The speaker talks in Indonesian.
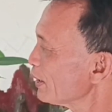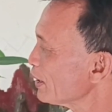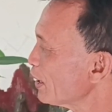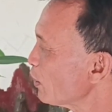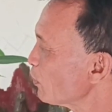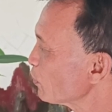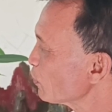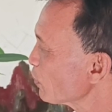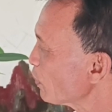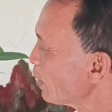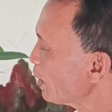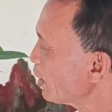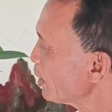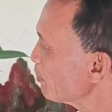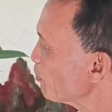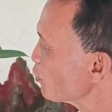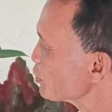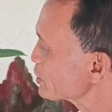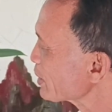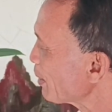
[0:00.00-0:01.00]
Nah untuk
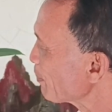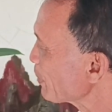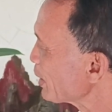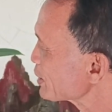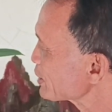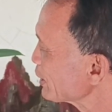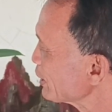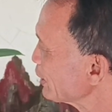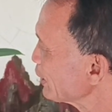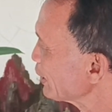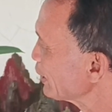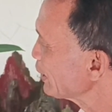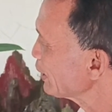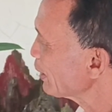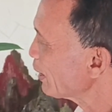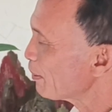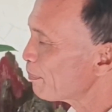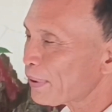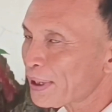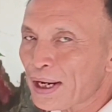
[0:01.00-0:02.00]
uh, bonsai amplas
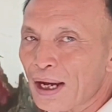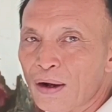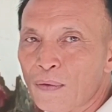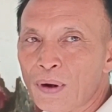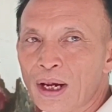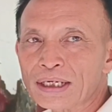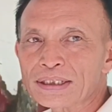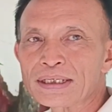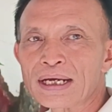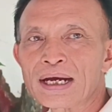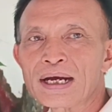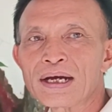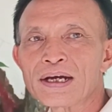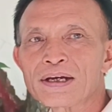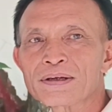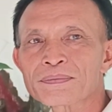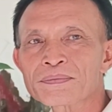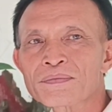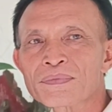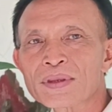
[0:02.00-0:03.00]
ini uh, pada
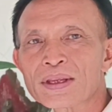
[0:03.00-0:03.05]
awalnya